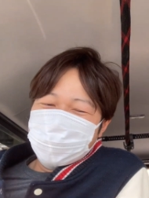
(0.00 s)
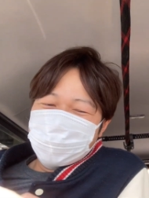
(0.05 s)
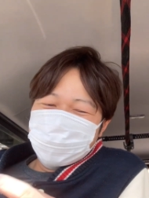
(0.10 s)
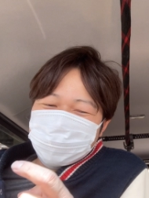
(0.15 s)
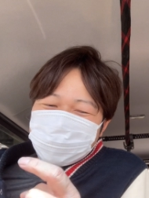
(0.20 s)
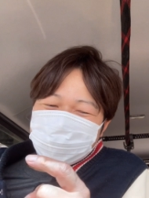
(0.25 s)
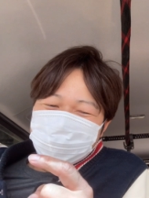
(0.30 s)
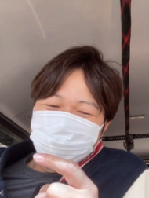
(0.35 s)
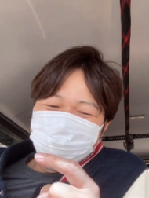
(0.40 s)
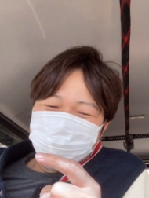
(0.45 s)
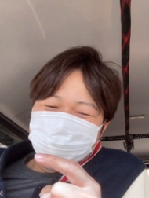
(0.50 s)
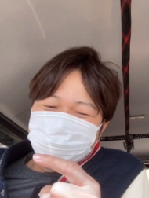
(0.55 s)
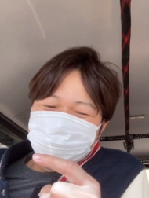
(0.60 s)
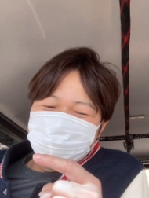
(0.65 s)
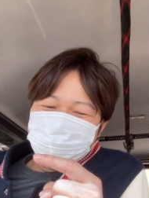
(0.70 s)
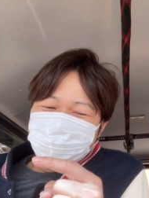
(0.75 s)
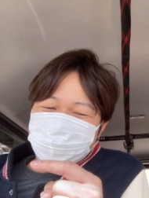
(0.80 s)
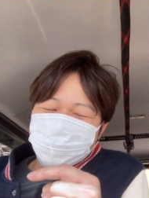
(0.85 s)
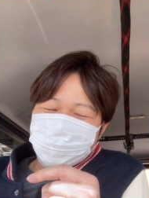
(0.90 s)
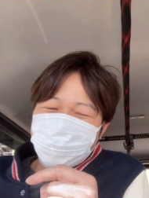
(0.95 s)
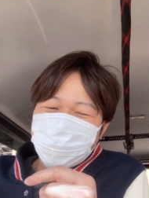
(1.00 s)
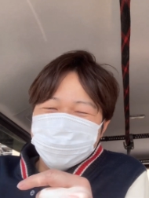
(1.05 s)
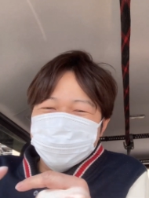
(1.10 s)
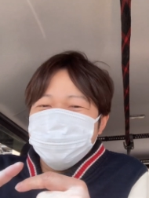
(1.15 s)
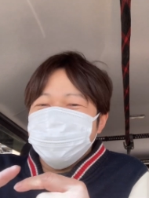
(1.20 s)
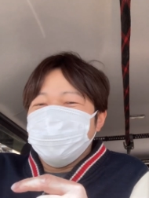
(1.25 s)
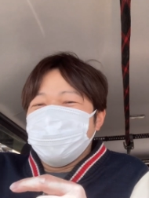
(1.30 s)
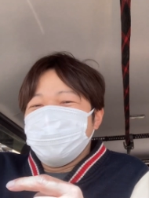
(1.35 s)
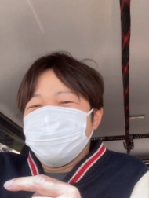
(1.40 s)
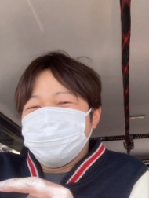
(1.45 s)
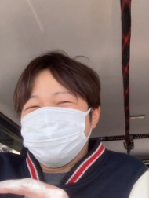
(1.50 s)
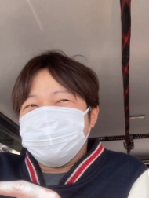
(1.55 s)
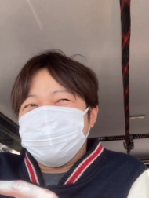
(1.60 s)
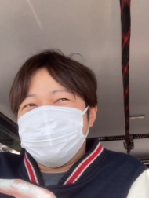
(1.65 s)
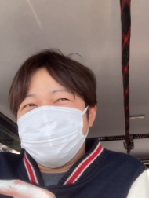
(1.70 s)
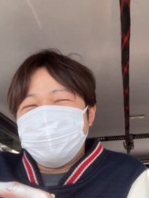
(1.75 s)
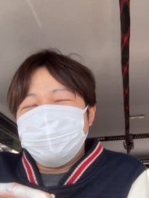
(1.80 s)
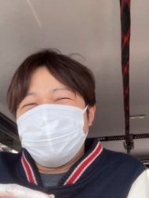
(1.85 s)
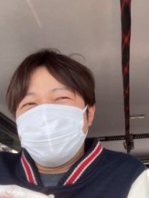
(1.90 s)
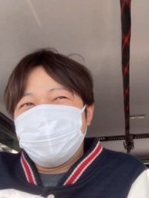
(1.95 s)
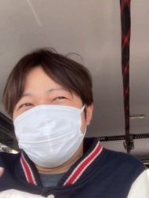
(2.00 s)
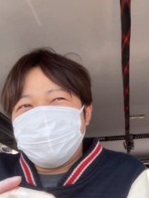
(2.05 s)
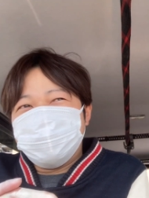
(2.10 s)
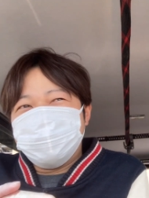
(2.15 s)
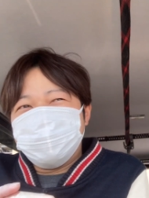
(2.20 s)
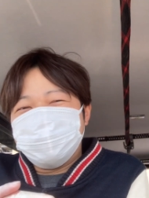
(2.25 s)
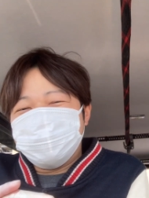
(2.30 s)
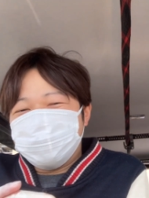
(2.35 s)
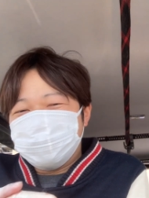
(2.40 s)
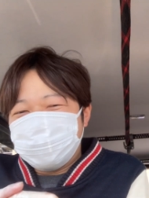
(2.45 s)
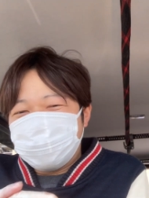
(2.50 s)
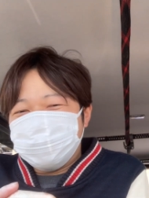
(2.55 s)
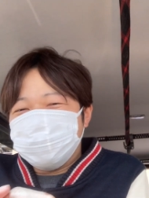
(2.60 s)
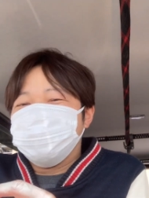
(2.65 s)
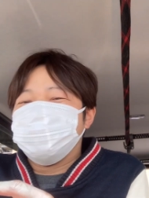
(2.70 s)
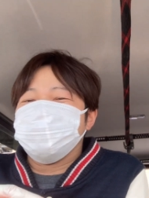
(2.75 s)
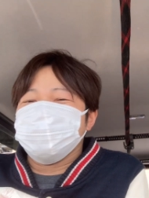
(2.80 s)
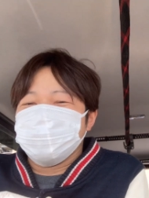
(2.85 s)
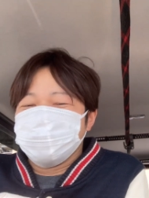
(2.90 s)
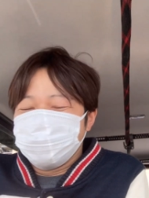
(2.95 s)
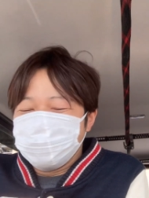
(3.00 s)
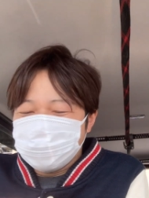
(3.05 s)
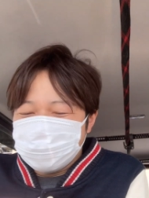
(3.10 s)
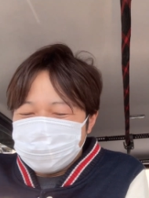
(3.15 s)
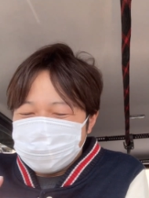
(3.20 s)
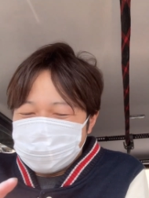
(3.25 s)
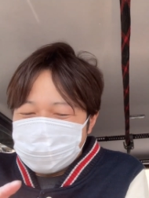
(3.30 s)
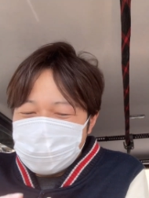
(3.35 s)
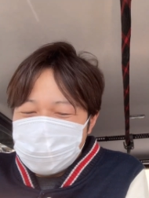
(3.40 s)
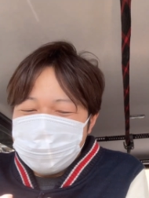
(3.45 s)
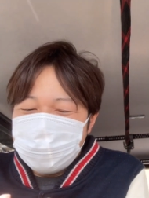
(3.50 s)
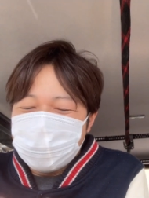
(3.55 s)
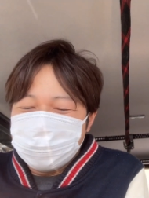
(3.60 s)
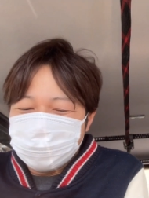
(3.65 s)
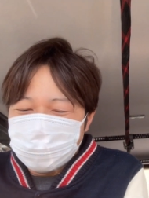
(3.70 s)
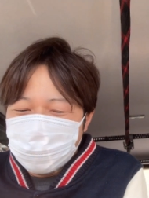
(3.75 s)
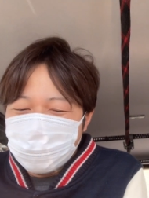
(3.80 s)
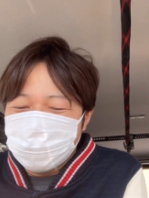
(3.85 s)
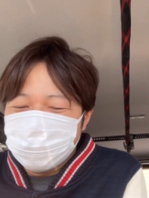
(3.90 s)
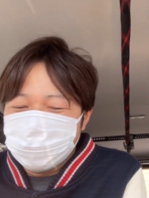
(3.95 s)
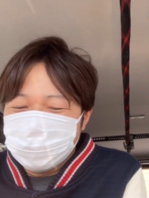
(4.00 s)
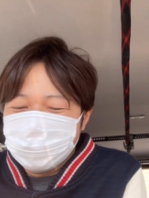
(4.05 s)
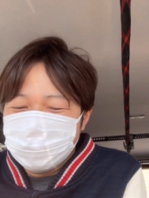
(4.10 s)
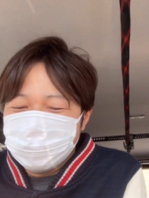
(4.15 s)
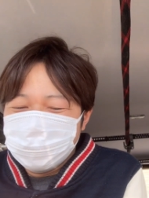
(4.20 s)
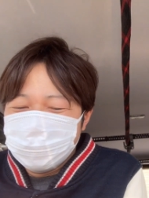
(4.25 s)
あの、この、まつげある、つけまやってるんですけど、このつけまの、